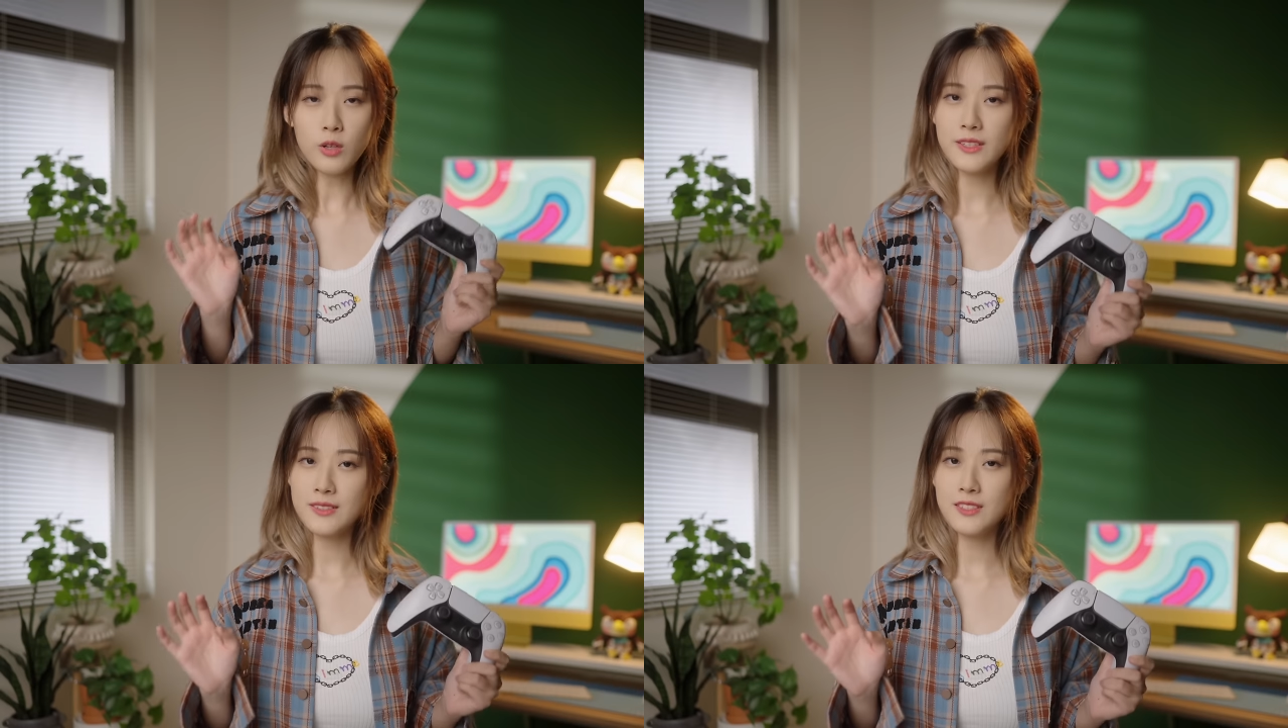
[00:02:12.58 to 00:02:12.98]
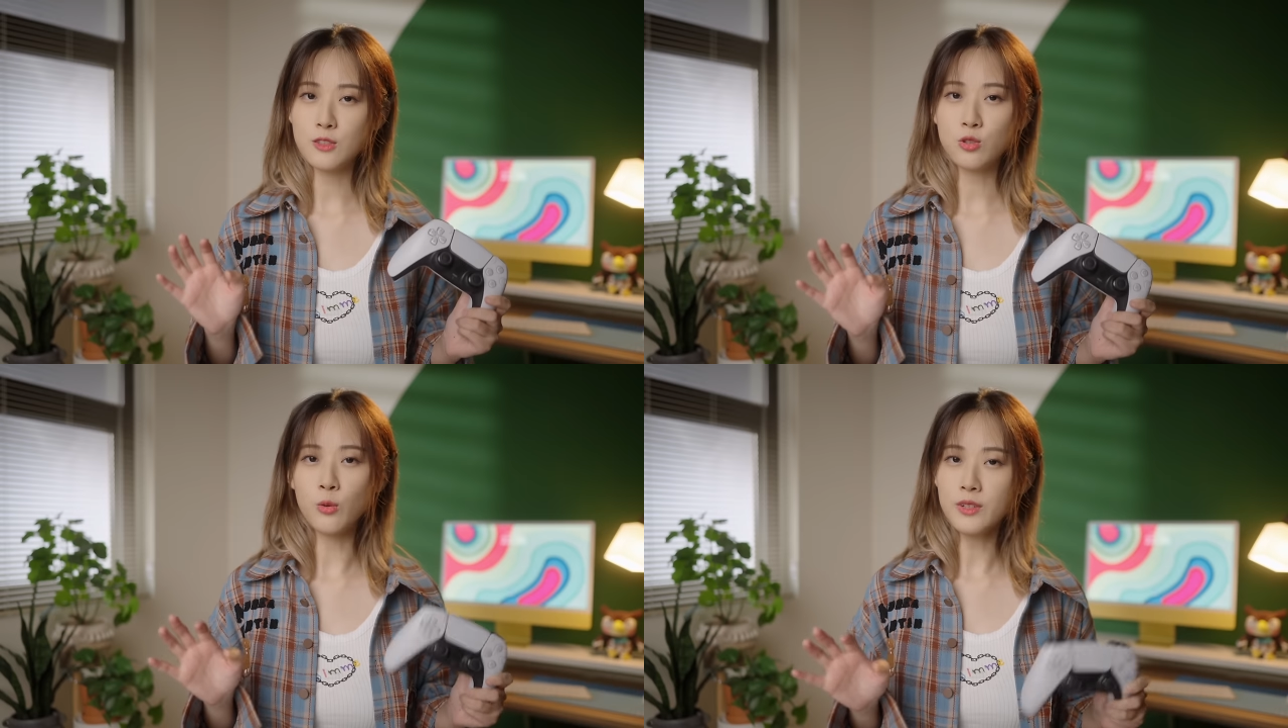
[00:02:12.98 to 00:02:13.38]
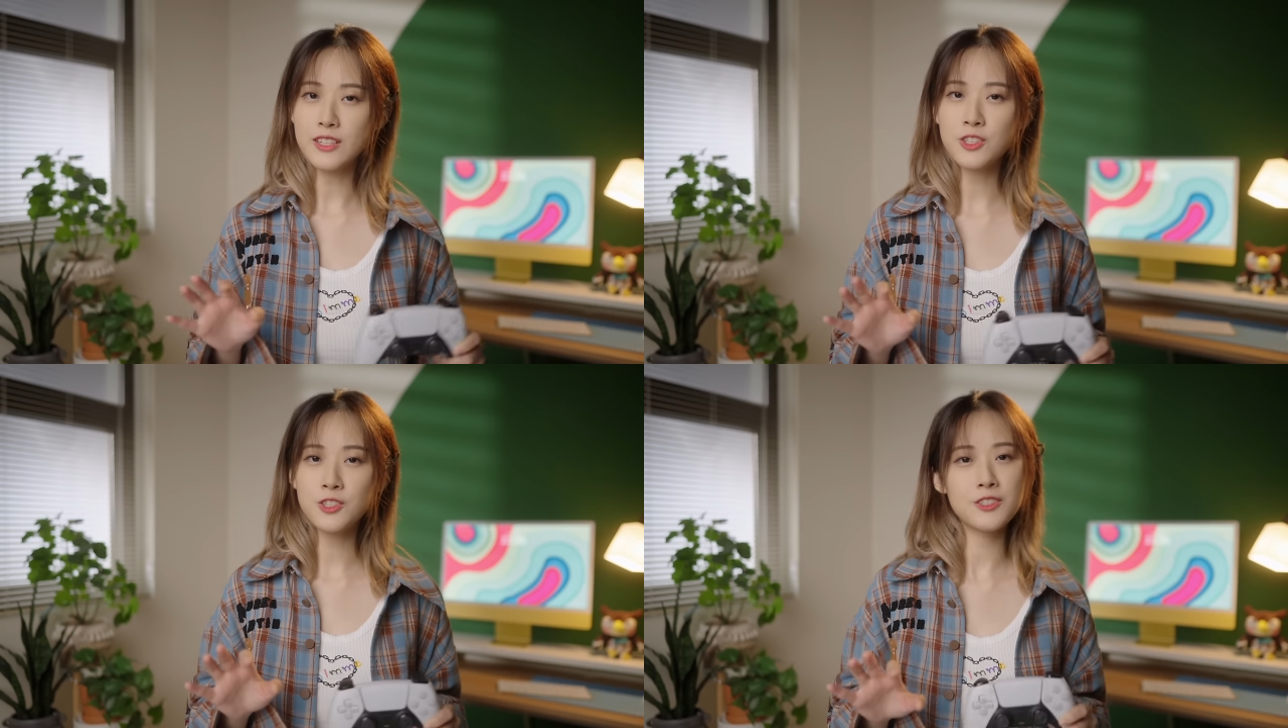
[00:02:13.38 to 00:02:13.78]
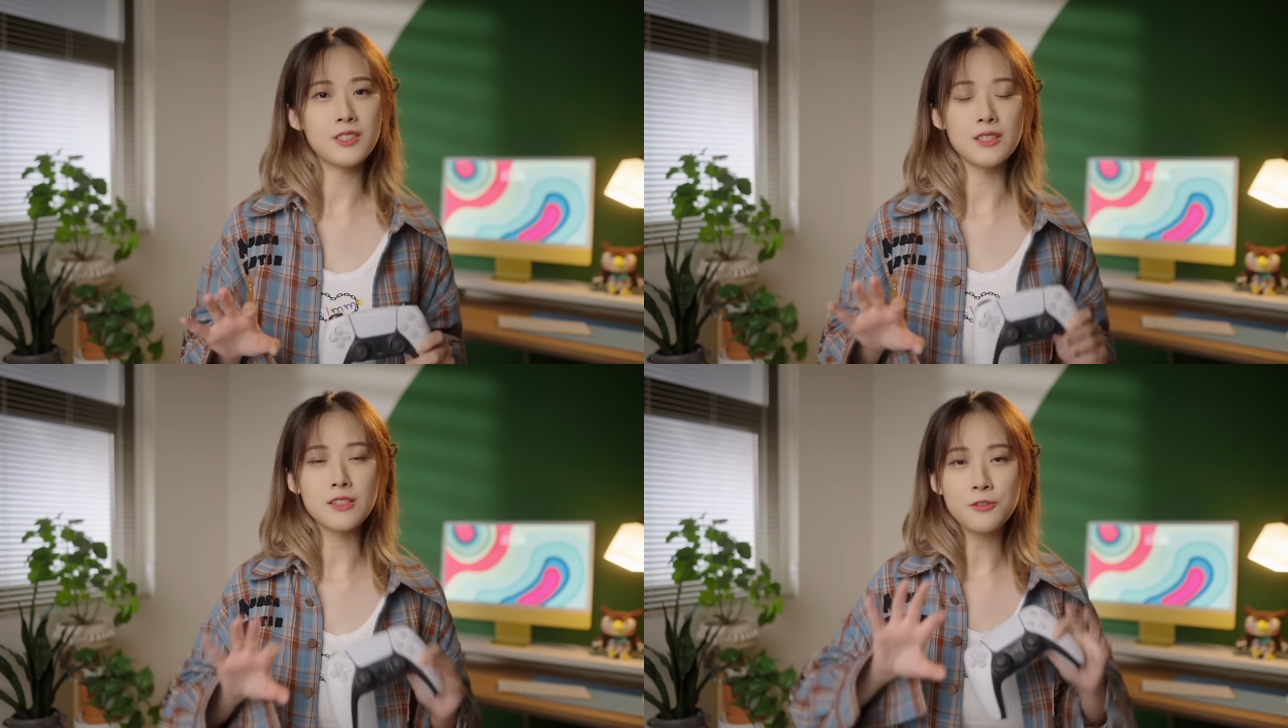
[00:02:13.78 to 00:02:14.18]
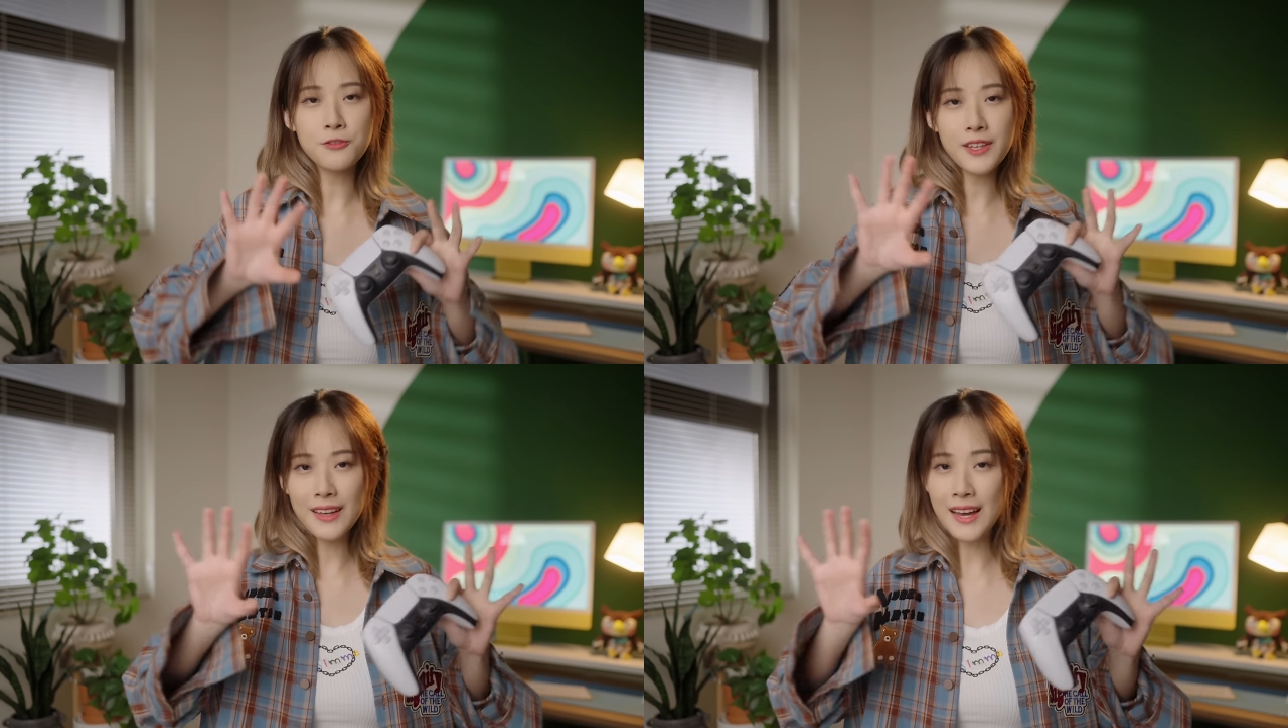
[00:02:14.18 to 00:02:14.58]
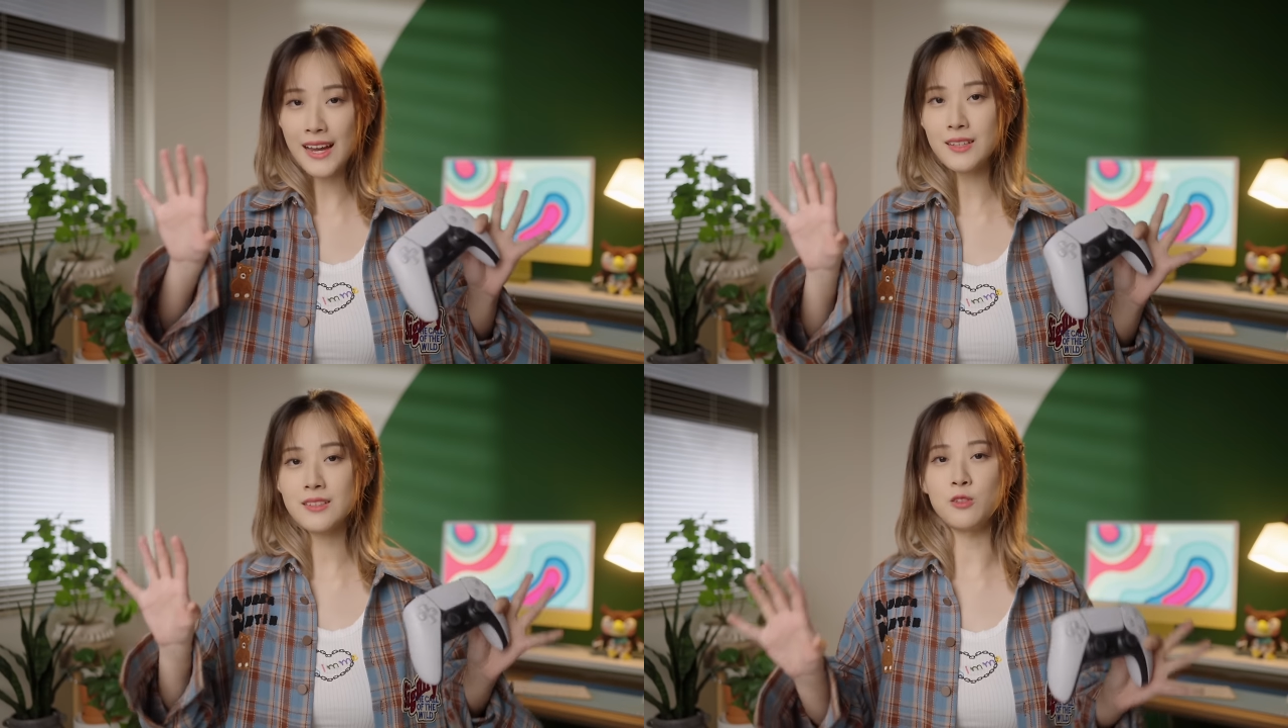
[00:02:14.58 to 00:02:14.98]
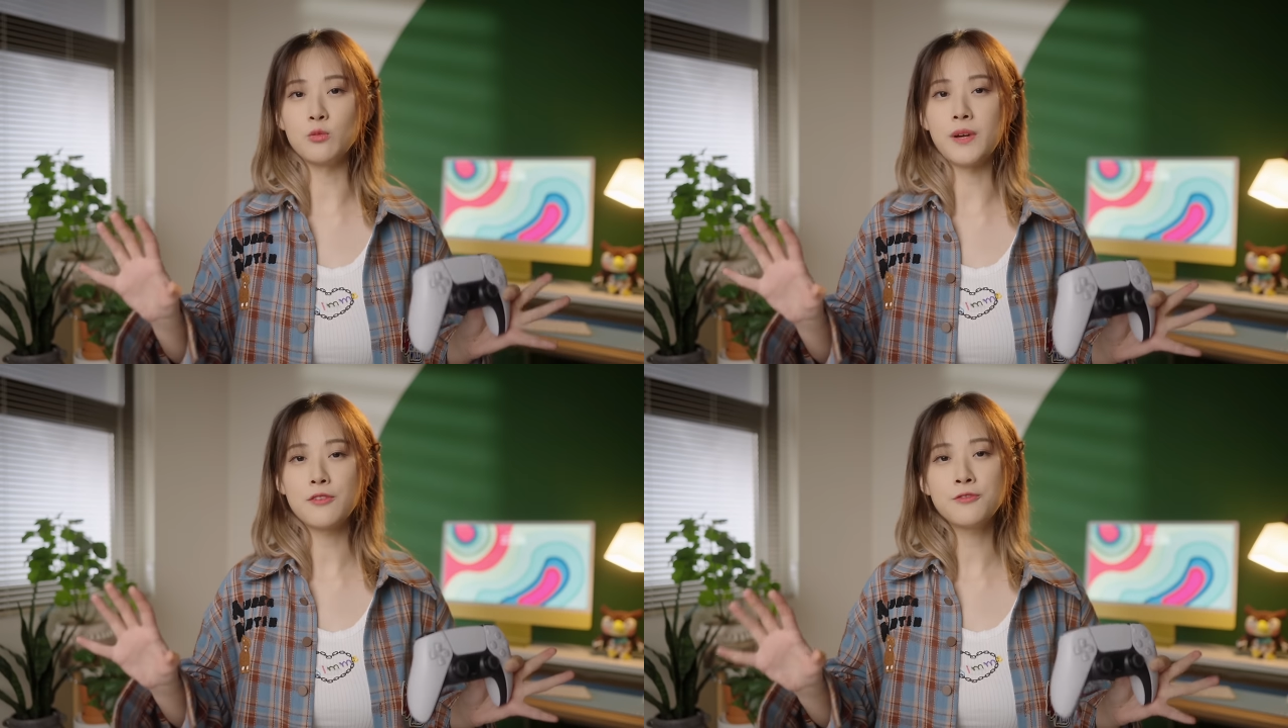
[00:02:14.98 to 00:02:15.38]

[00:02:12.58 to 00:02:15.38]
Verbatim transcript: 得自己从零设计一个分开的电路板，